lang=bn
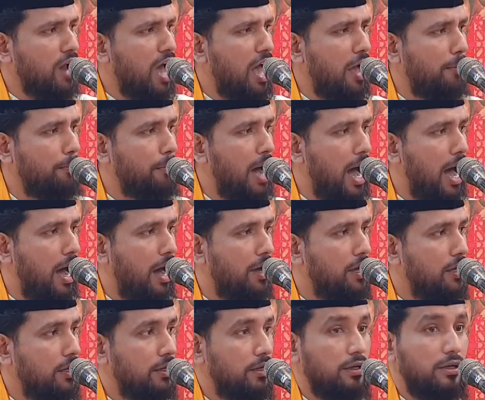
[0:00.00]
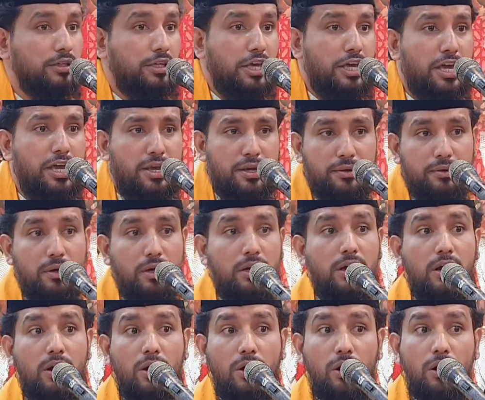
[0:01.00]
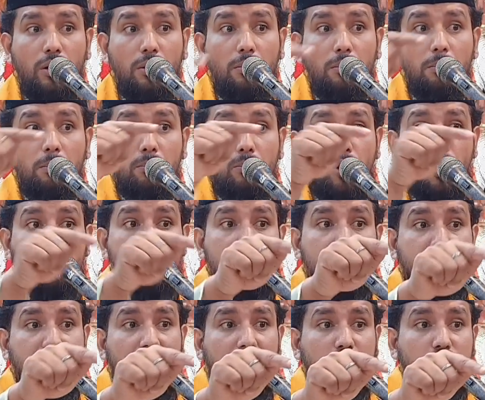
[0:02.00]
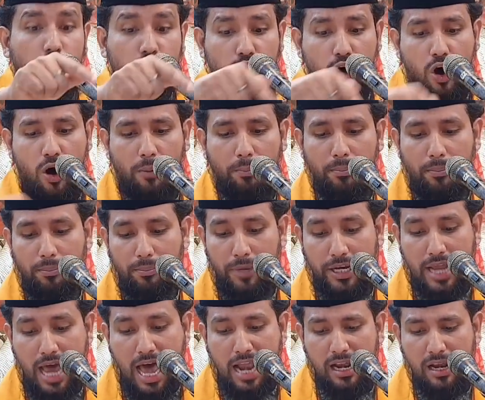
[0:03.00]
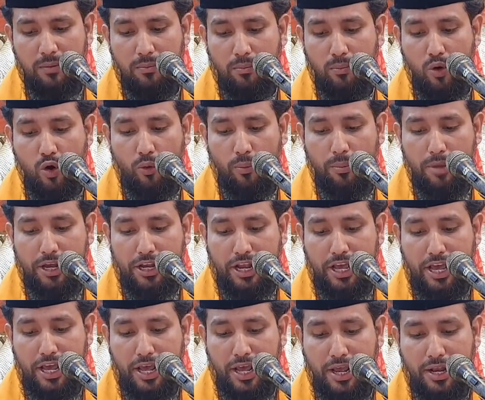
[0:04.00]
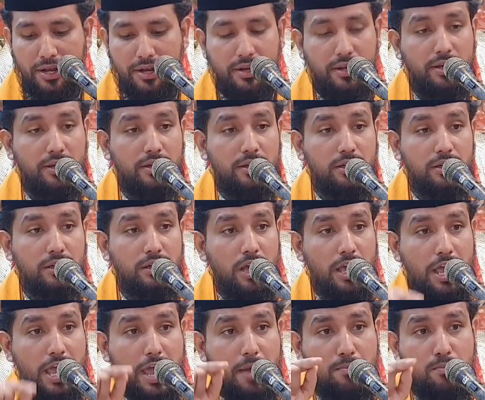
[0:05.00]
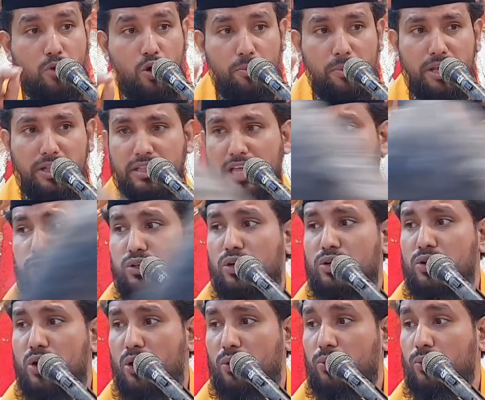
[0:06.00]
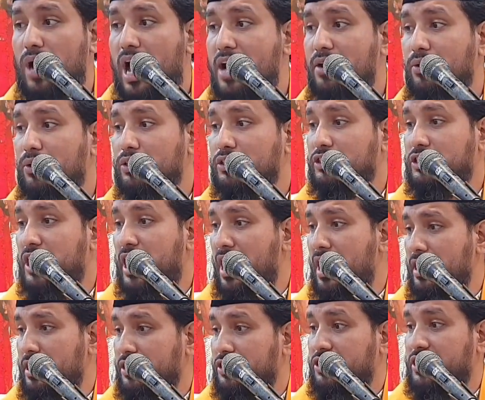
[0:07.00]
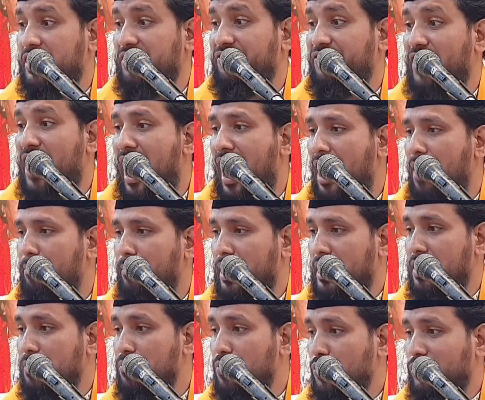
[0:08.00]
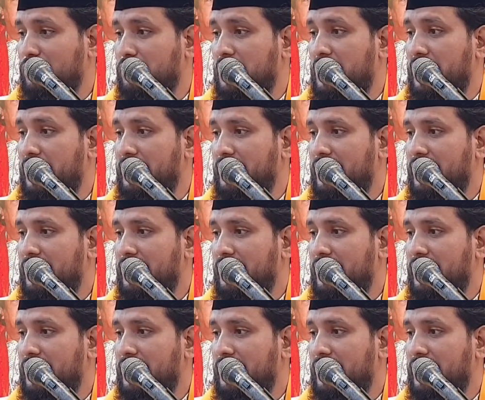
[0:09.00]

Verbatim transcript: রহমা কি মমিনদের জন্য মিনাল মুমিনিন এই মমিনদের জন্য কোরআন হচ্ছে শেফা মানে মুক্তি